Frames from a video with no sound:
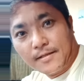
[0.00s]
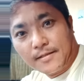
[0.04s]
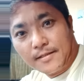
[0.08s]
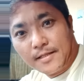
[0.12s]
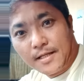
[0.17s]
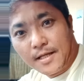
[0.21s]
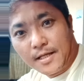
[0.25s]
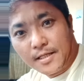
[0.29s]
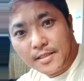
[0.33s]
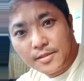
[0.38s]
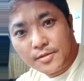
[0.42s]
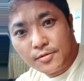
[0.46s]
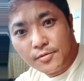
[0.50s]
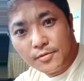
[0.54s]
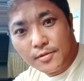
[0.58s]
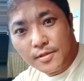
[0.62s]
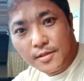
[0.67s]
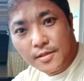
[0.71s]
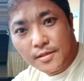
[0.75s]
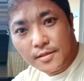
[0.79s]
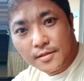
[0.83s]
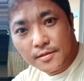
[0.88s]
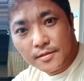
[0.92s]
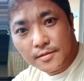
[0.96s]
Nais ko
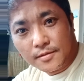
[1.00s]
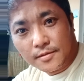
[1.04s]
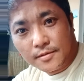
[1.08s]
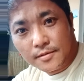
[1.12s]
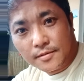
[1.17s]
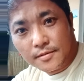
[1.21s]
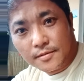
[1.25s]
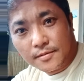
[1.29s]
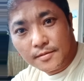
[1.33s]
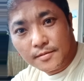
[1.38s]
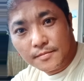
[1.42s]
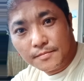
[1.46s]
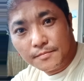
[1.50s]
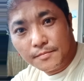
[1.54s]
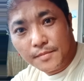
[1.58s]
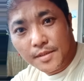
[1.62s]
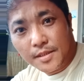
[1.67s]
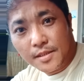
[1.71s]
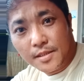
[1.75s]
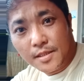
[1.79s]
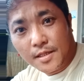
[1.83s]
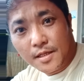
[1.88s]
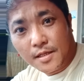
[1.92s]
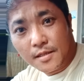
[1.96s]
lang
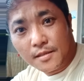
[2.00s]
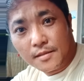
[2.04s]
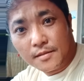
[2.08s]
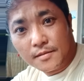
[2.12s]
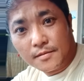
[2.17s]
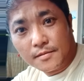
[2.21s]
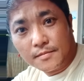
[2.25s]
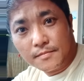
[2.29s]
bidyang